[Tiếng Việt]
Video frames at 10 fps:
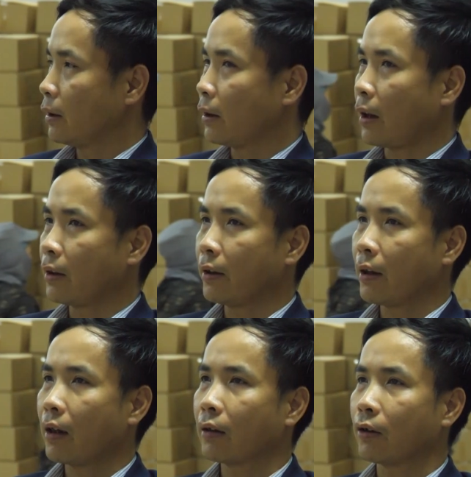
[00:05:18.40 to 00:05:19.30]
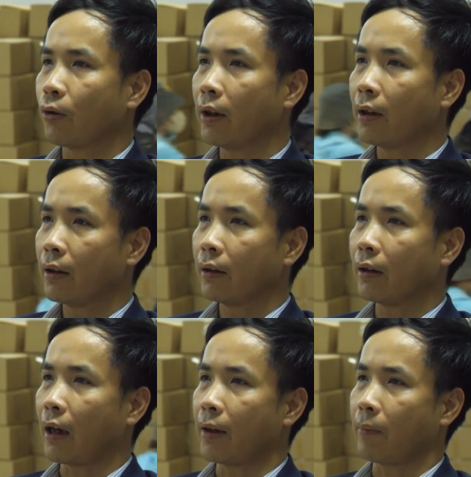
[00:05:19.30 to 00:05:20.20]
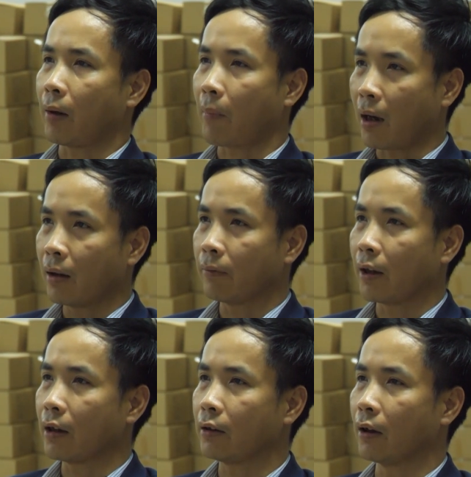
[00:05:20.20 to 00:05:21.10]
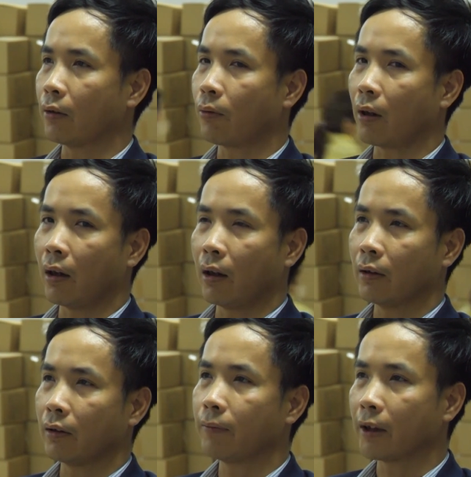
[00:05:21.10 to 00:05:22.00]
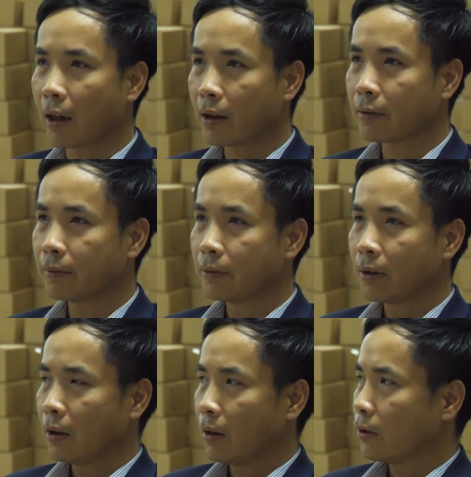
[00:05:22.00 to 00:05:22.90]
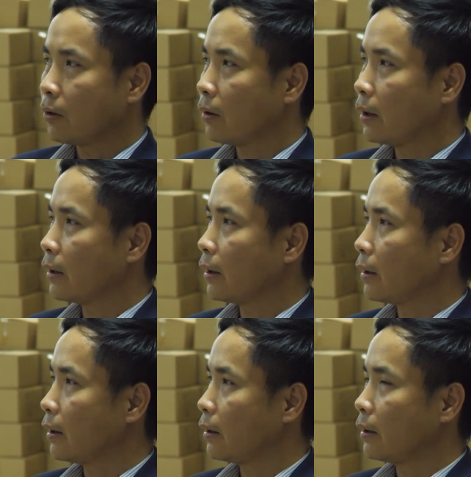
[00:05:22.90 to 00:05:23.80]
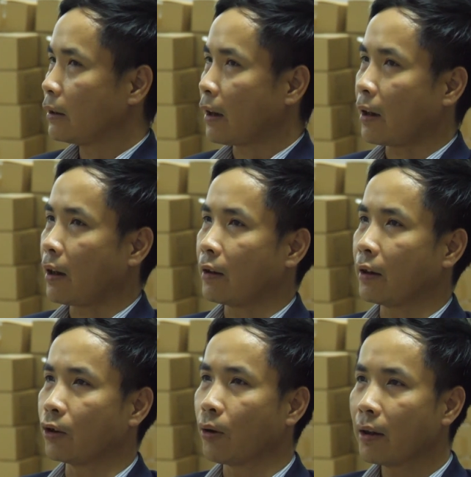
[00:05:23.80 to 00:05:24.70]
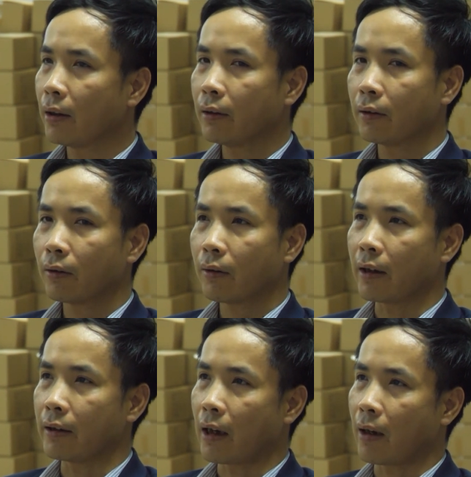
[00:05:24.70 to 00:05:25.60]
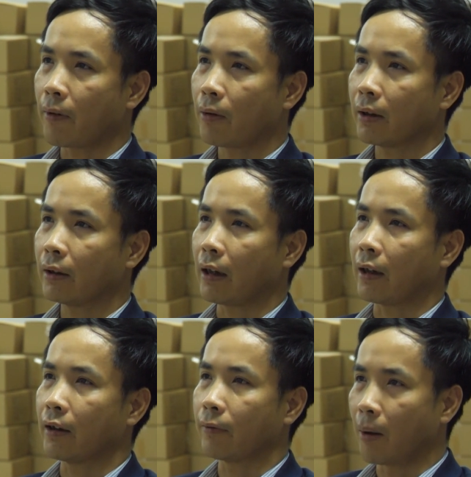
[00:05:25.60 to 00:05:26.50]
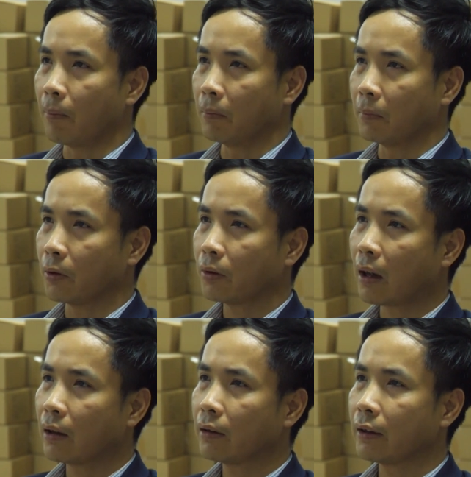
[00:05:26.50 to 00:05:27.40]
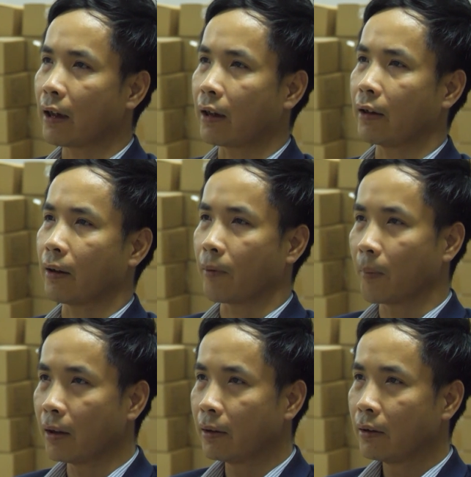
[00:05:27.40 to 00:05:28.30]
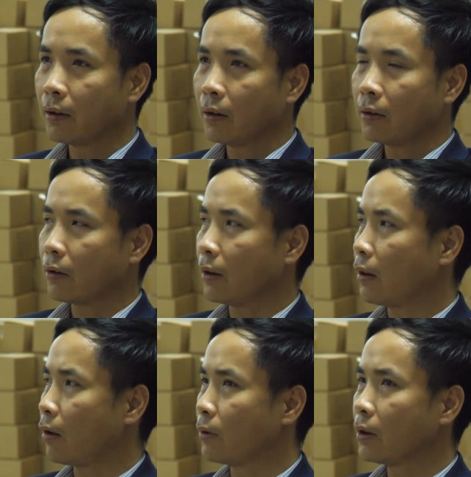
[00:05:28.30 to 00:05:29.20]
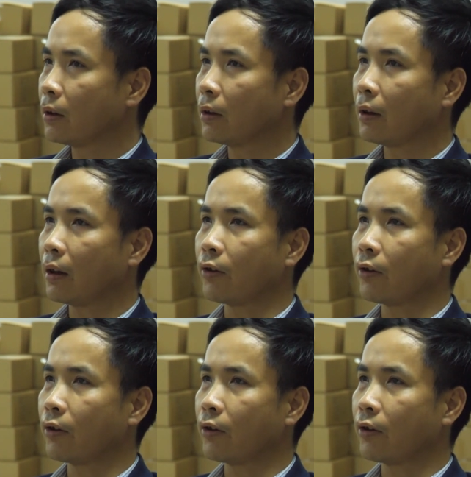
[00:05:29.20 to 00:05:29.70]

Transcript: Hiện tại thì đang thuê lại mặt bằng và nhà xưởng của đơn vị khác cho nên cái, cái giá tỷ thuê ấy, nó đánh giá vào cái giá thành sản phẩm nó tăng cái giá thành sản phẩm lên cho nên hầu như là